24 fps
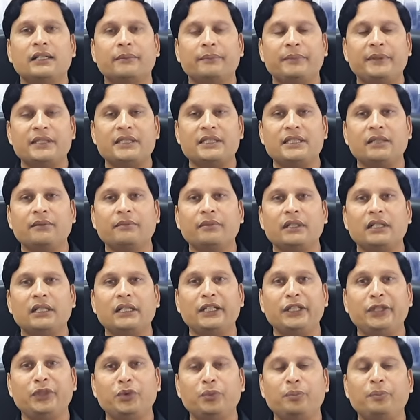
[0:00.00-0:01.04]
पीसीएम के
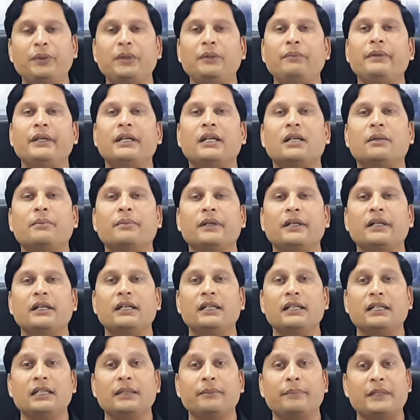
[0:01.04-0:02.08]
लिए यूपी बिहार
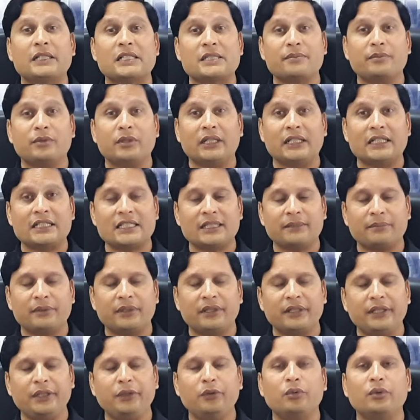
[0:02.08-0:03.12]
बंगाल के पासपोर्ट एक्सेप्ट
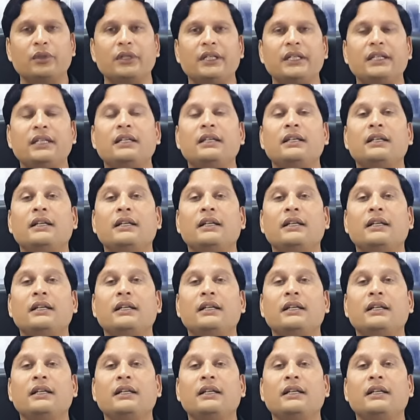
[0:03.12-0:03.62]
नहीं होंगे